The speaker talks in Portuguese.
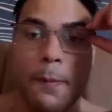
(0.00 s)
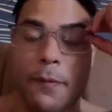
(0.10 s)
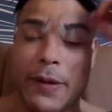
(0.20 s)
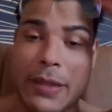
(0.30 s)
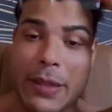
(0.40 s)

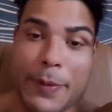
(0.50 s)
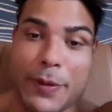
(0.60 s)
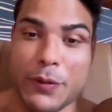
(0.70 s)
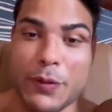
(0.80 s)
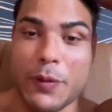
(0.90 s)
Fala aí
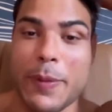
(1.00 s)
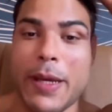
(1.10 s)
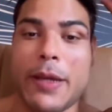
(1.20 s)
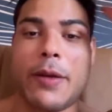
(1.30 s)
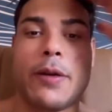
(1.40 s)
pessoal, tudo
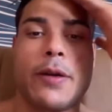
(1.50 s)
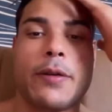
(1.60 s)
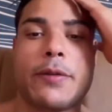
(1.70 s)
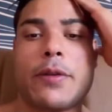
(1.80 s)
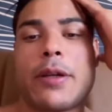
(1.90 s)
bem? Ó,
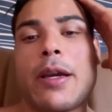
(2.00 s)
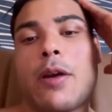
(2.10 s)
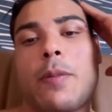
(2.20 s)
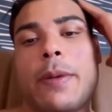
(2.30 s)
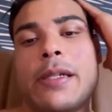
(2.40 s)
tô aqui
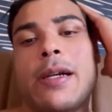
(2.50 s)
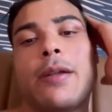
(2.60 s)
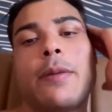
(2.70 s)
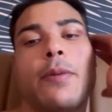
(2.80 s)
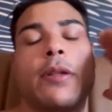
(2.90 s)

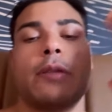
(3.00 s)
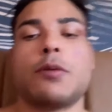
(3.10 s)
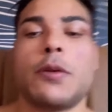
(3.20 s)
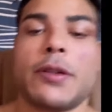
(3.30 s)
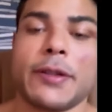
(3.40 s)
recuperando depois da
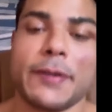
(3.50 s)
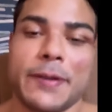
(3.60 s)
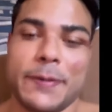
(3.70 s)
luta,